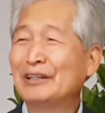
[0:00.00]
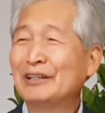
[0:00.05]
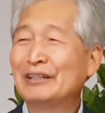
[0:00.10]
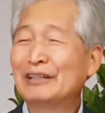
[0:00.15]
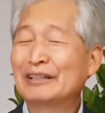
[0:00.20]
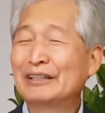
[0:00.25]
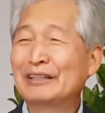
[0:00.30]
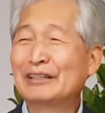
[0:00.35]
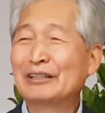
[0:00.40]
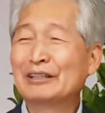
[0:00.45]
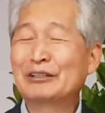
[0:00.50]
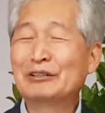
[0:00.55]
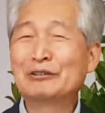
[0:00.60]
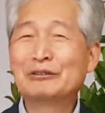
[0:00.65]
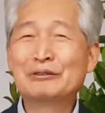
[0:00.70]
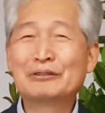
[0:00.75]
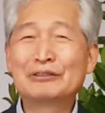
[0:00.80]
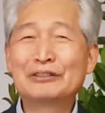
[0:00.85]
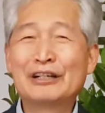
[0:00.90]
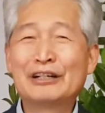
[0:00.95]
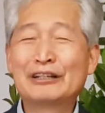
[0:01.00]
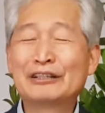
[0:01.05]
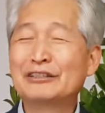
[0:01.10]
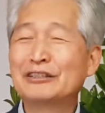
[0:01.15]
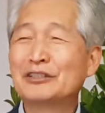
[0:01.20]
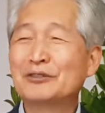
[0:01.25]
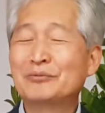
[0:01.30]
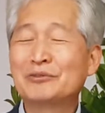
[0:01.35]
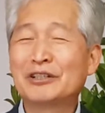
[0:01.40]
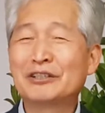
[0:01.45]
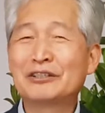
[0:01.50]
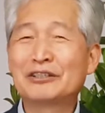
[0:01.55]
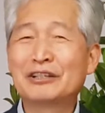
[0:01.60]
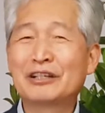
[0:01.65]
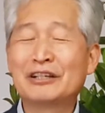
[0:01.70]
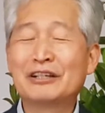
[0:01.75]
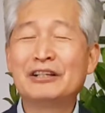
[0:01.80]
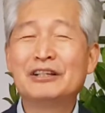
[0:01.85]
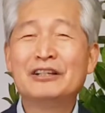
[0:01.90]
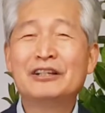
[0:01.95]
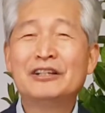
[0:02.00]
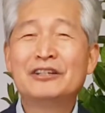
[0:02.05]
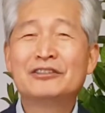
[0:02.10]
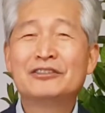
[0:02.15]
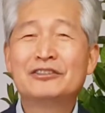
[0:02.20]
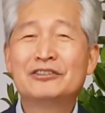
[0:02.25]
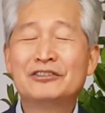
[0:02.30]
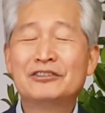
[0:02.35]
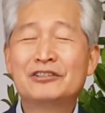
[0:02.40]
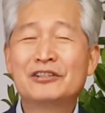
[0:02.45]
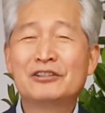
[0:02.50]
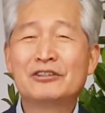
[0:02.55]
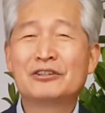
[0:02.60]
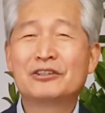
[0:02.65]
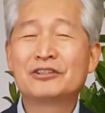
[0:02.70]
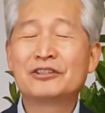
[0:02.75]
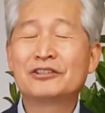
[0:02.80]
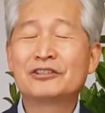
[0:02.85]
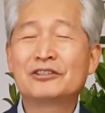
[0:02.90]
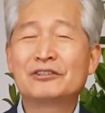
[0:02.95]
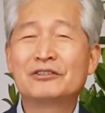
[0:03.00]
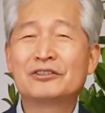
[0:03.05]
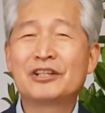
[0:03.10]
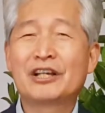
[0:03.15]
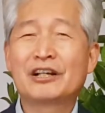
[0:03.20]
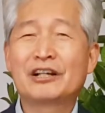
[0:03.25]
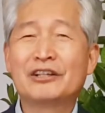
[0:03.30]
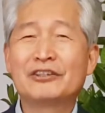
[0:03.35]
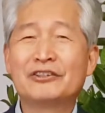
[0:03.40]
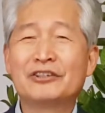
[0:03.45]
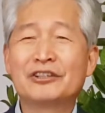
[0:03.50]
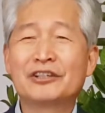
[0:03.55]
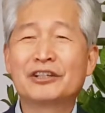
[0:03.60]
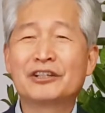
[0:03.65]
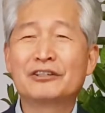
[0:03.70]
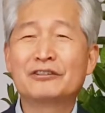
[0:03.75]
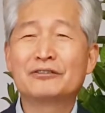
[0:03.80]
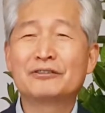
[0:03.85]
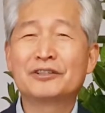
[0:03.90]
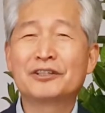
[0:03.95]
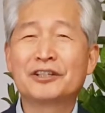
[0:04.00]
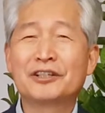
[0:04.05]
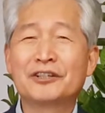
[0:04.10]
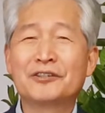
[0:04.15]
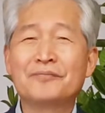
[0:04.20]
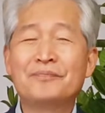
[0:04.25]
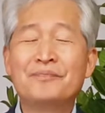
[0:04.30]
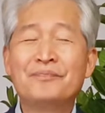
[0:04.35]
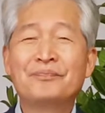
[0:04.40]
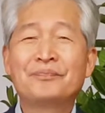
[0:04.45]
5장 24절에 진실로 진실로 내가 너에게 이르니